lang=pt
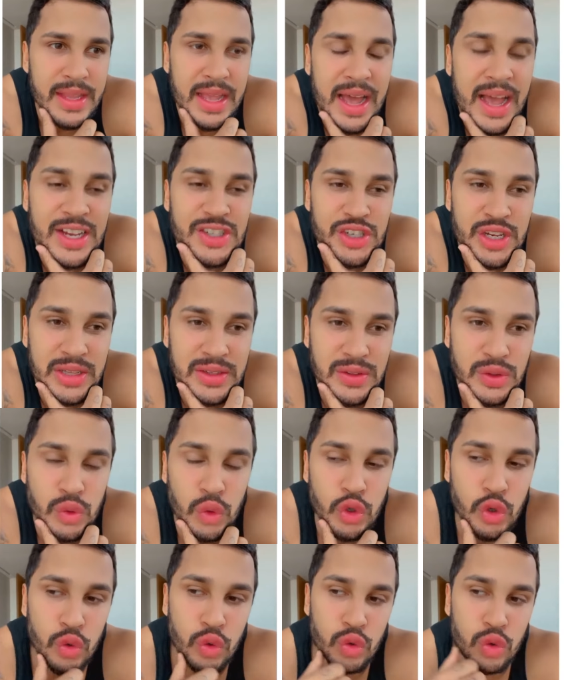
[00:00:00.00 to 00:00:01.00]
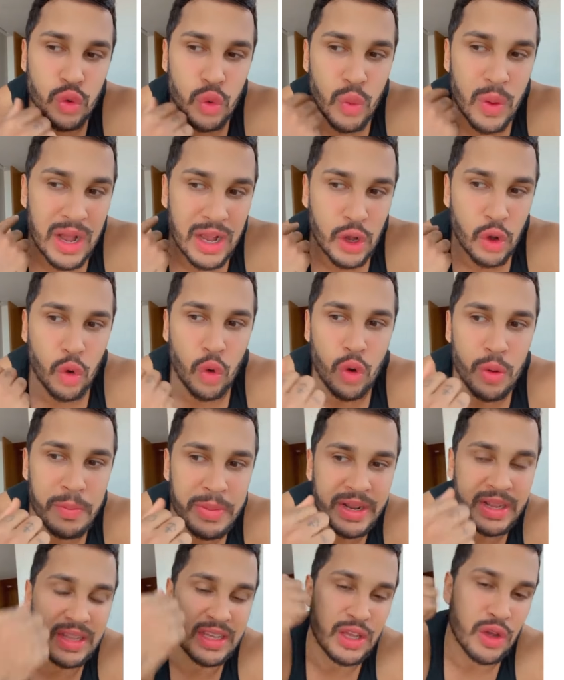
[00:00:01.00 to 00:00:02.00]
A gente sonhou com a
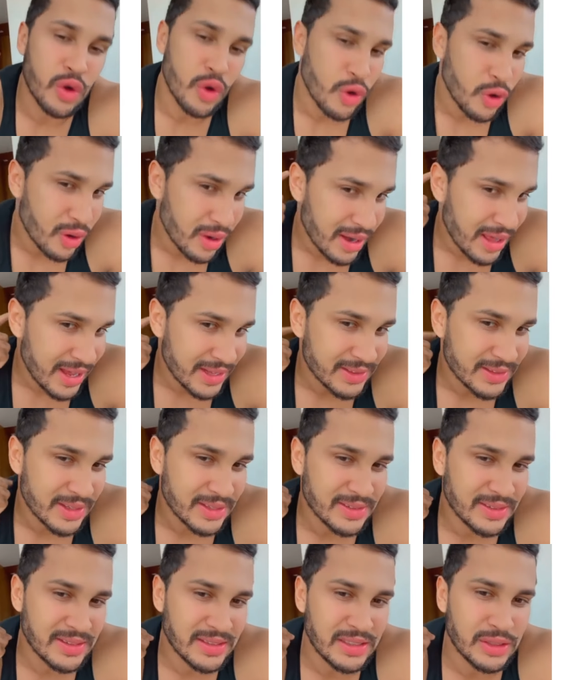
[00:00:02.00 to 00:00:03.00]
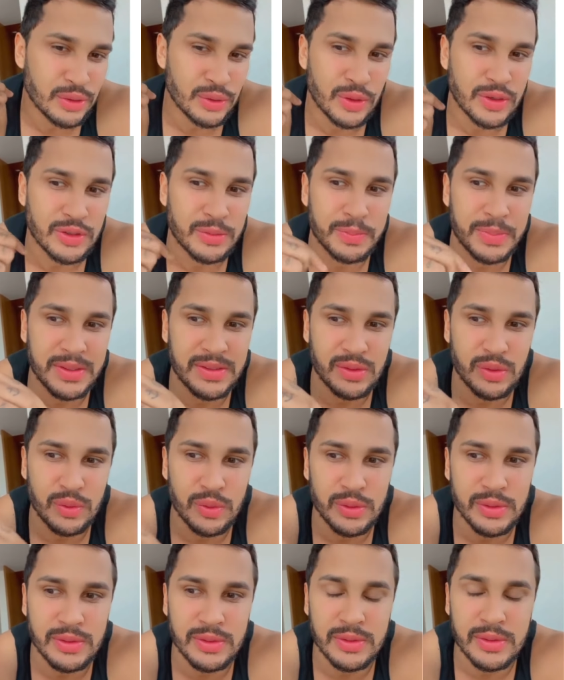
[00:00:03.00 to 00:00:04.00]
cobra enrolada assim no nosso
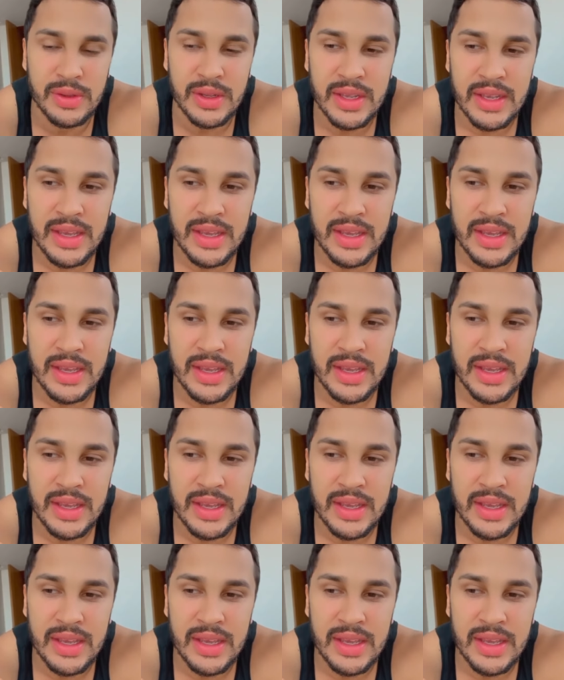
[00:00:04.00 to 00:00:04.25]
pescoço